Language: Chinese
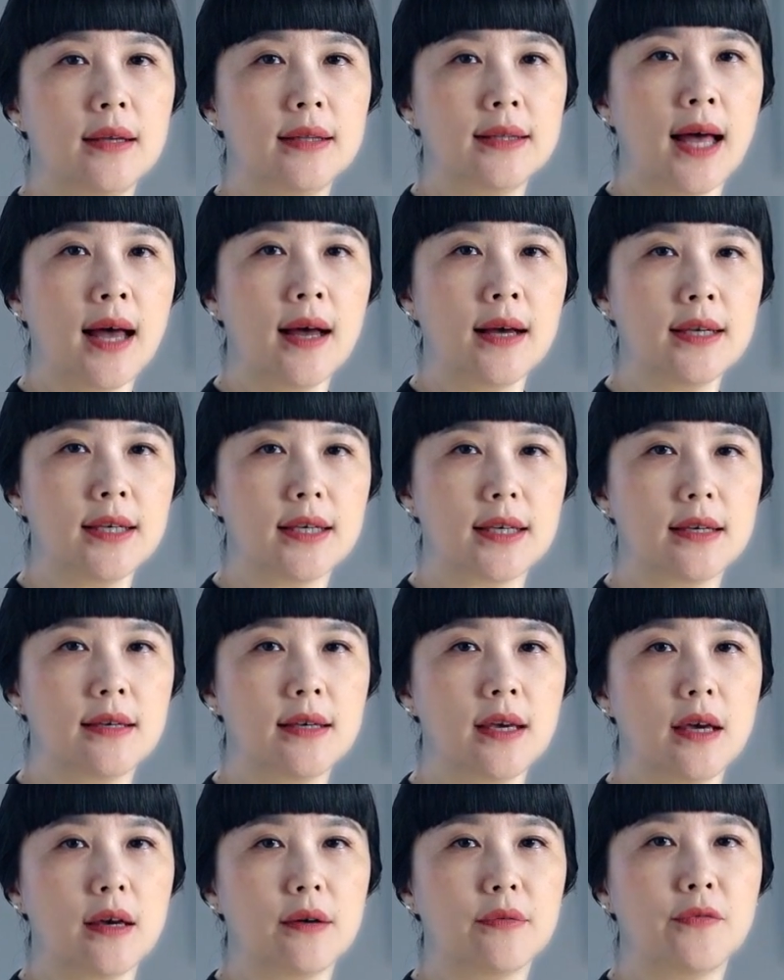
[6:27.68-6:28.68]
当胰
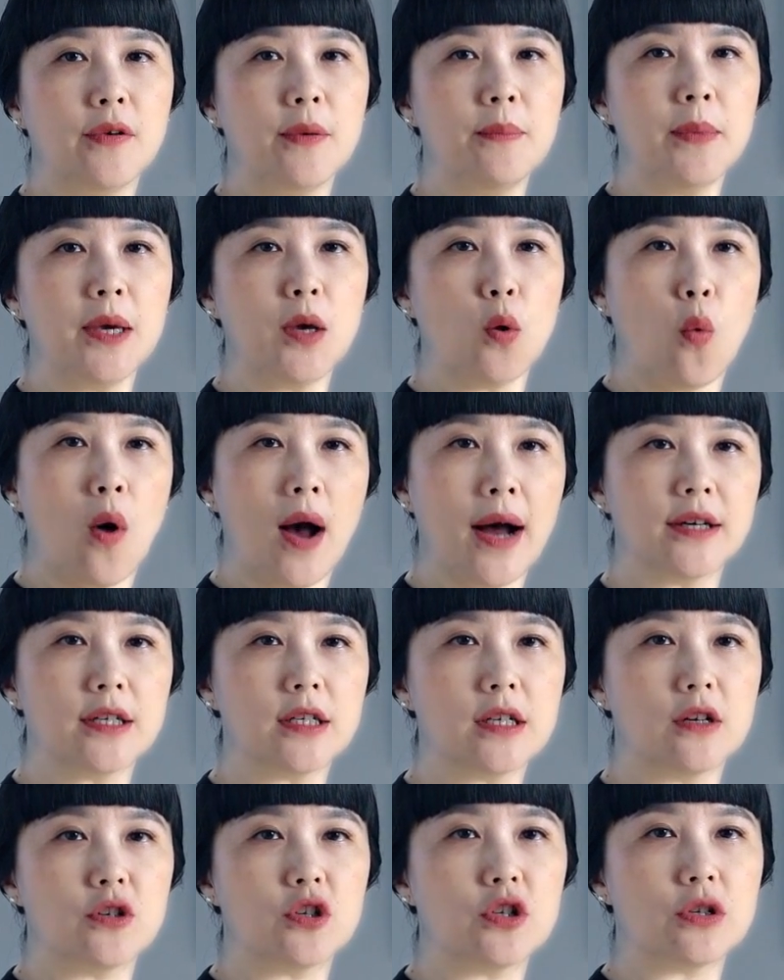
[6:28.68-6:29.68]
液分泌旺
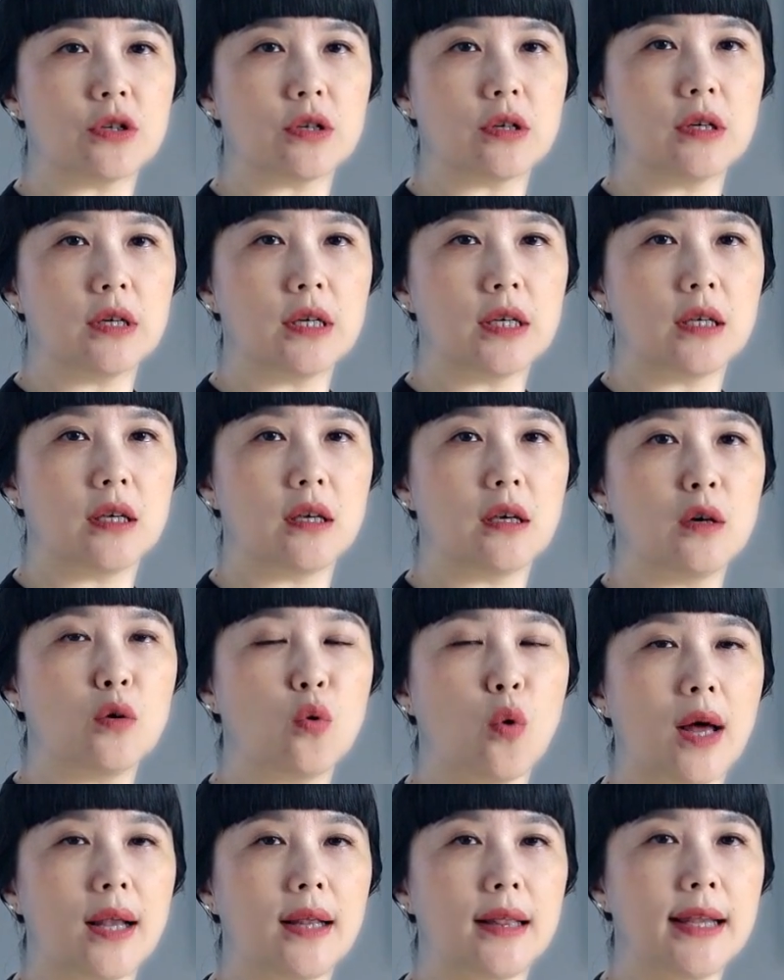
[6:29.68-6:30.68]
盛时，胰
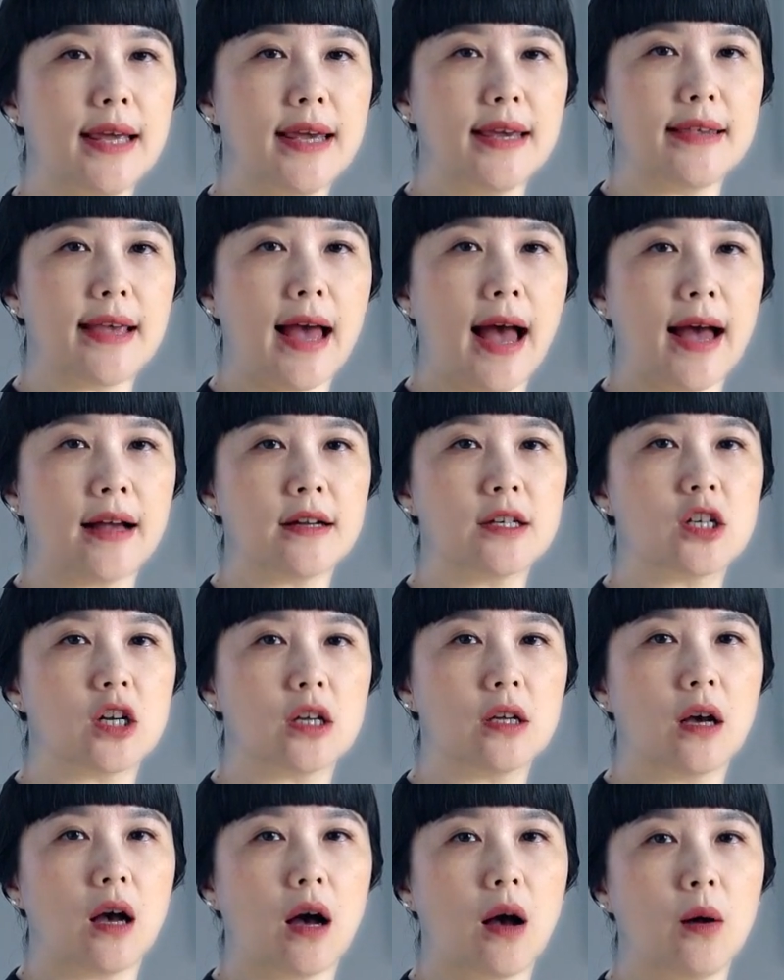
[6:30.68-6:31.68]
管内压
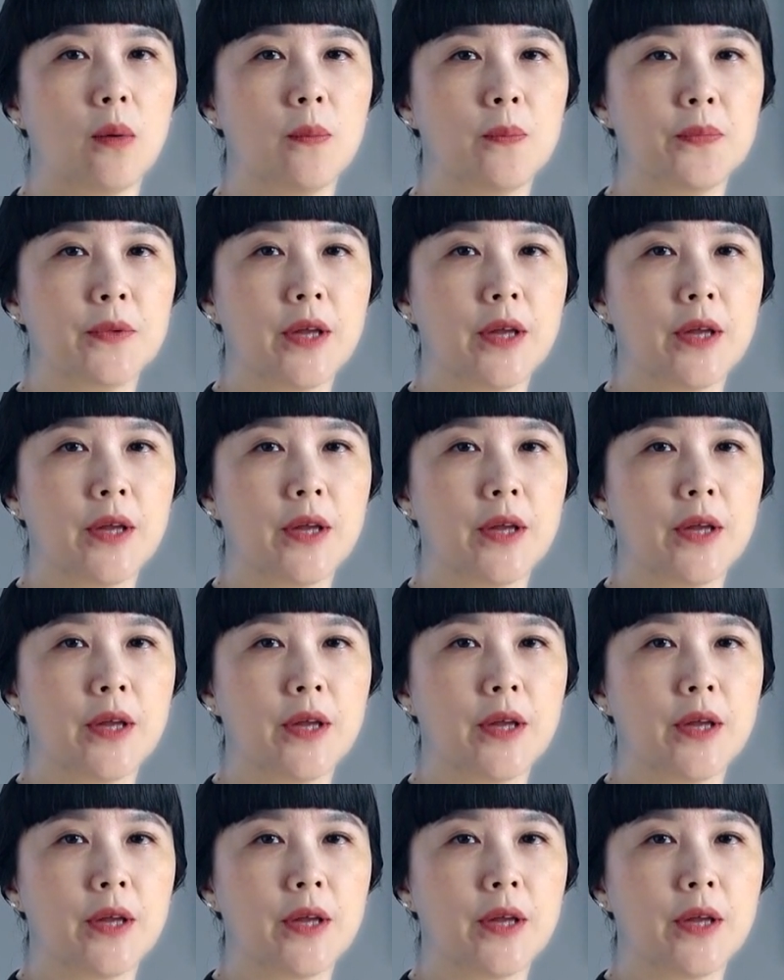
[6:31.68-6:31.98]
增高，